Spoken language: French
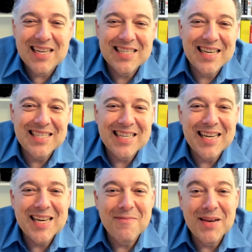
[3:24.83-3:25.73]
sa
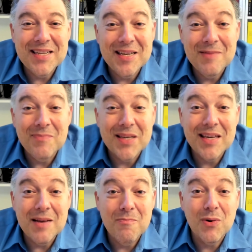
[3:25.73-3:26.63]
cinquième année puis
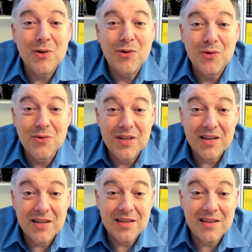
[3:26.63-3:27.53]
qu'il n'ait pas le goût
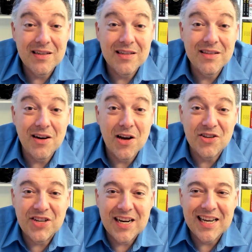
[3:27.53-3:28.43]
de, de
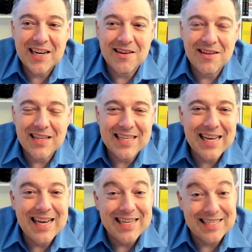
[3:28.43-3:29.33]
lâcher l'école
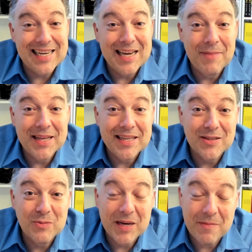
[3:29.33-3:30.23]
en cinquième année
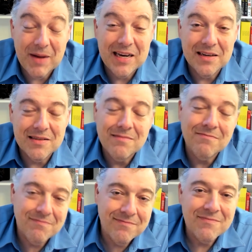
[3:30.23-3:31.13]
du primaire.
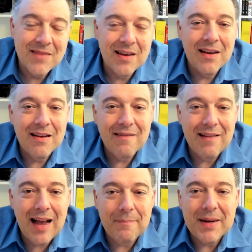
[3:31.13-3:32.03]

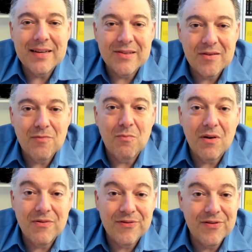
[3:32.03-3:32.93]
Après ça,
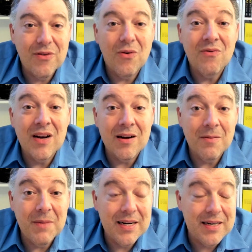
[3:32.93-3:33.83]
bof, on verra bien.